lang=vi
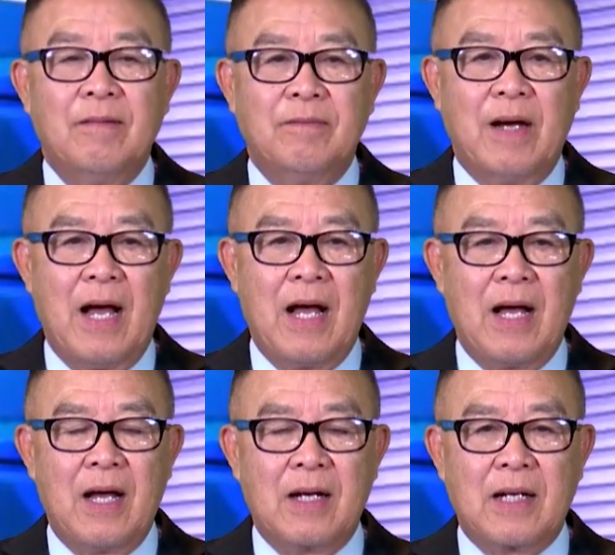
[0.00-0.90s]

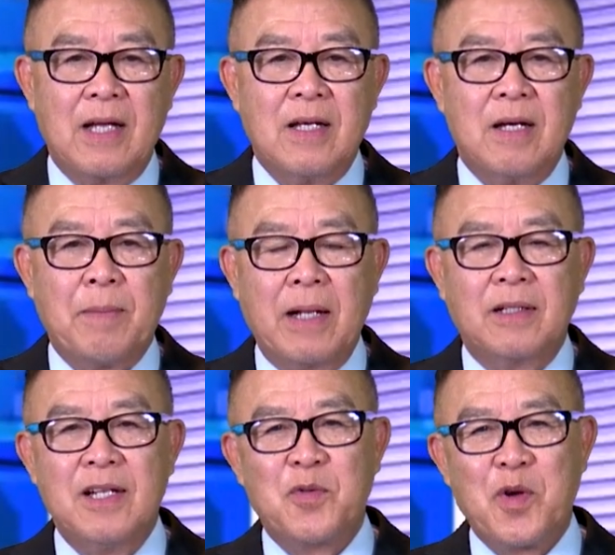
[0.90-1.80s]
Và cái bản
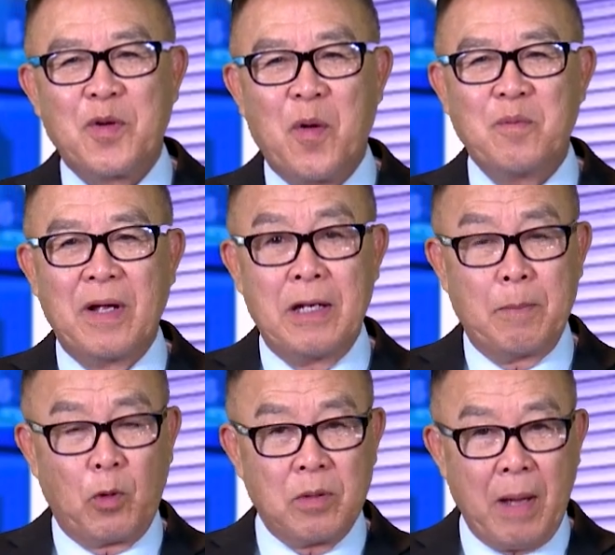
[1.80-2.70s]
tin cuối cùng này là
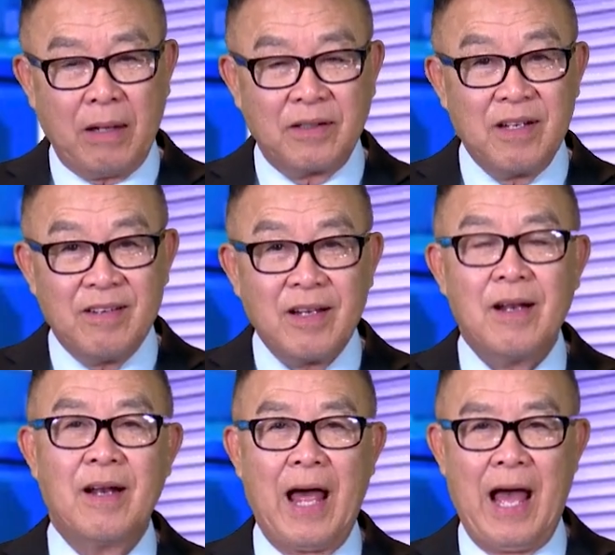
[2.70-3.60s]
một cái bản tin rất
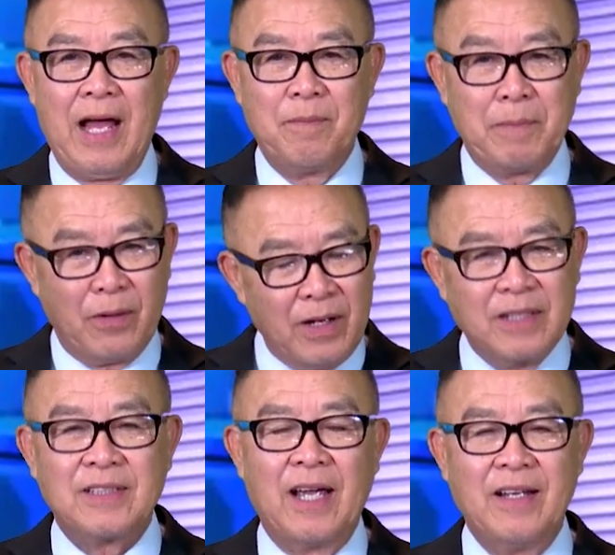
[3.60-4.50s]
là lạ mà nó lại
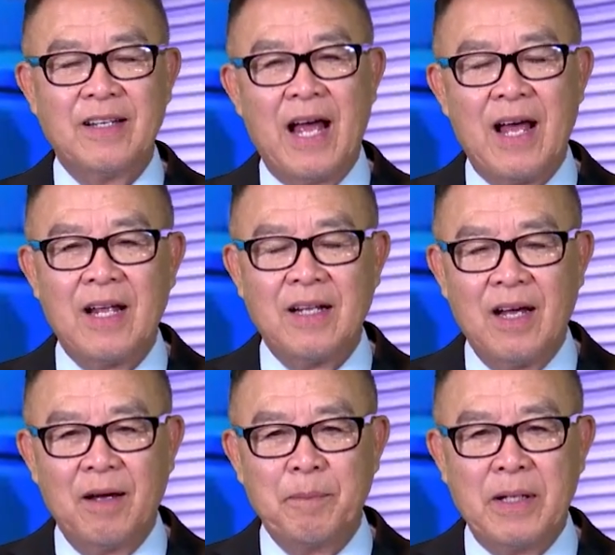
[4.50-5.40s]
xảy ra
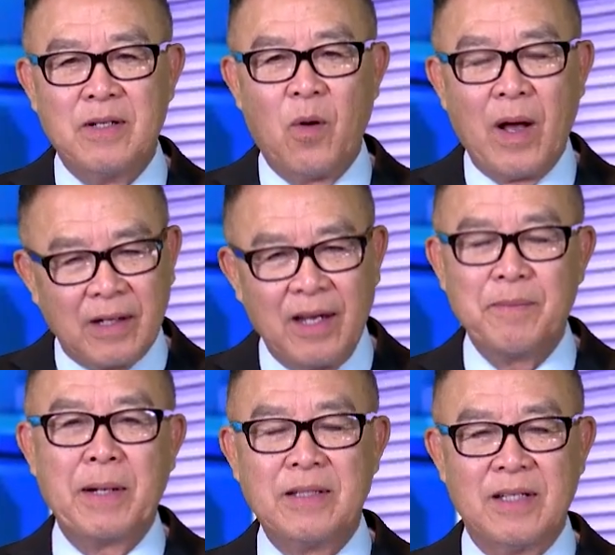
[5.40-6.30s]
ở bên Hoa Kỳ
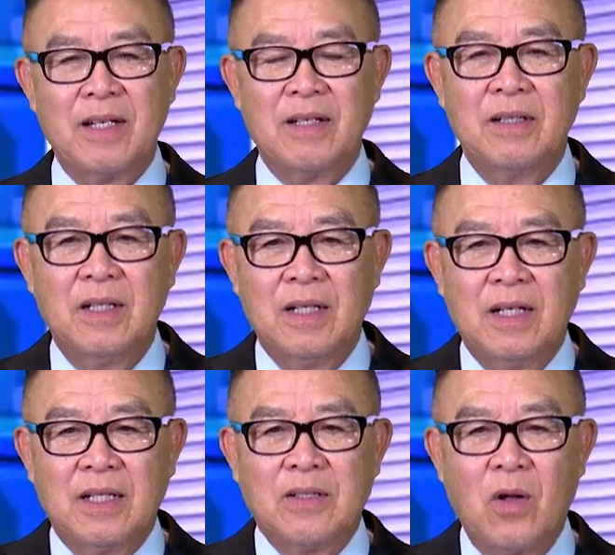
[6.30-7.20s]
mình á.
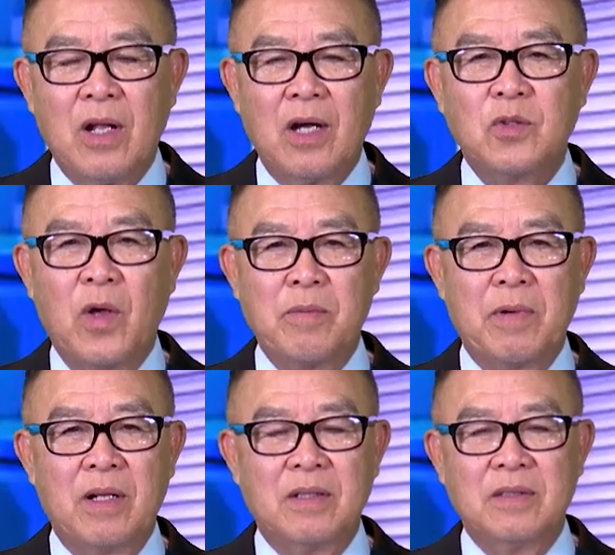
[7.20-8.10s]
Đó là cái chuyện
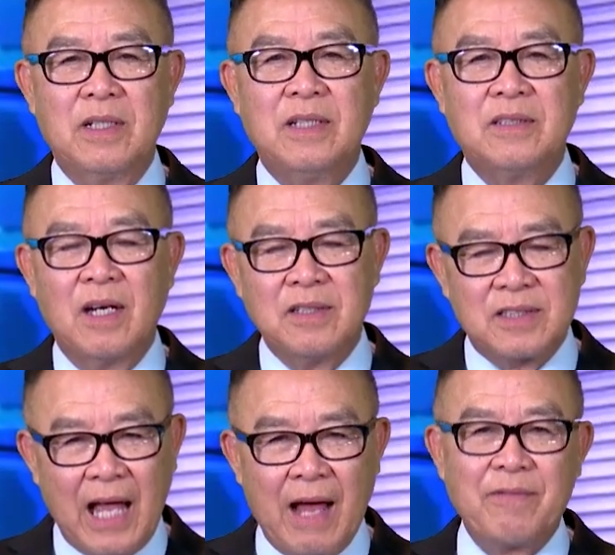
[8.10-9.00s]
mà đi chơi
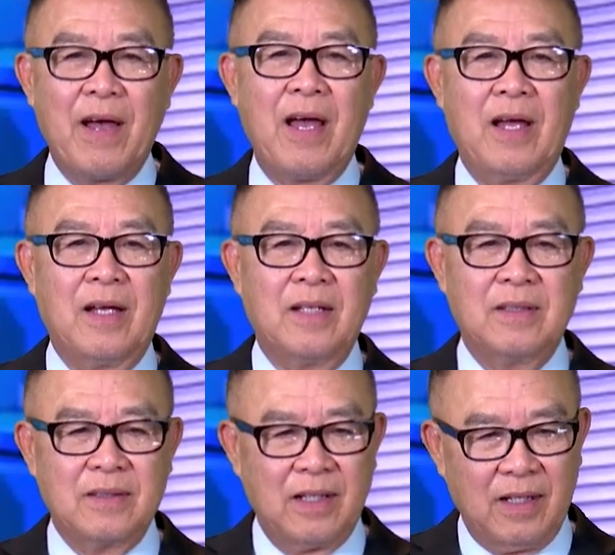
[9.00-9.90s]
xa về
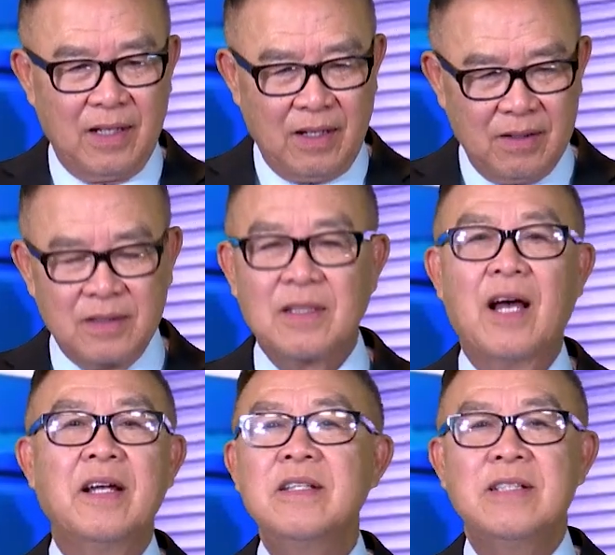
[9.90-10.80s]
thì
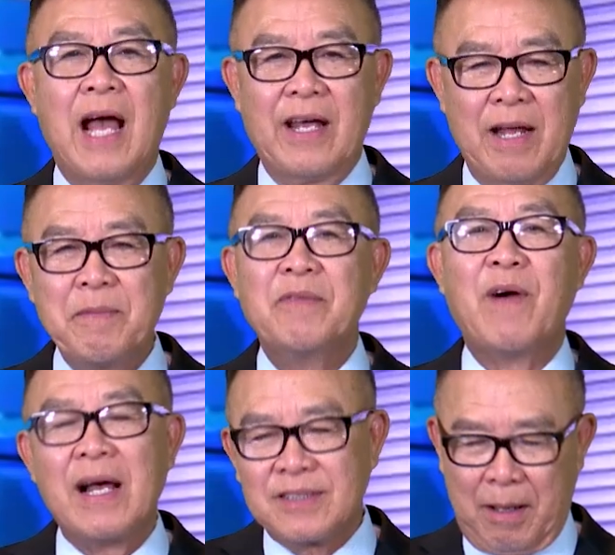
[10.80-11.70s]
thấy nhà đã bị
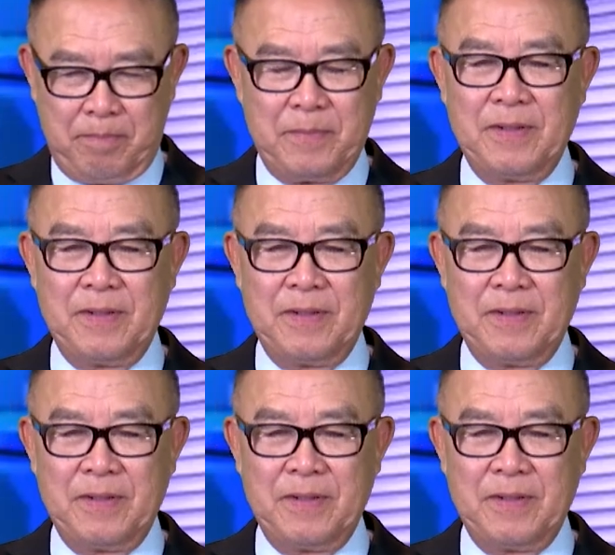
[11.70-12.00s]
phá sập.